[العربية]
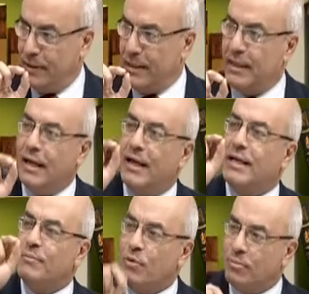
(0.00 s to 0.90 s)
هي
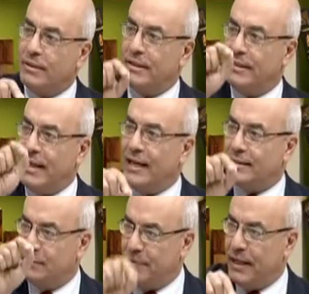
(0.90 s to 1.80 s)
اللي ممكن
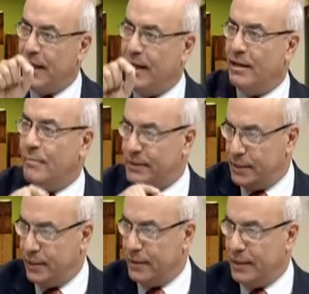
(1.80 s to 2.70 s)
يأتي فيها
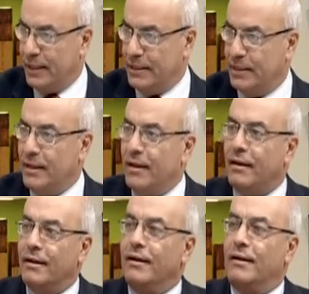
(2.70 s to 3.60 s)
المسيح يعني
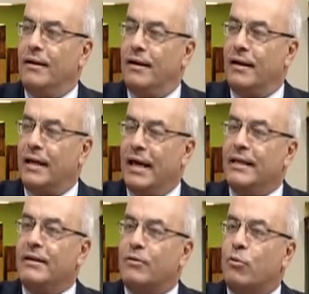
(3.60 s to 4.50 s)
آه، كأن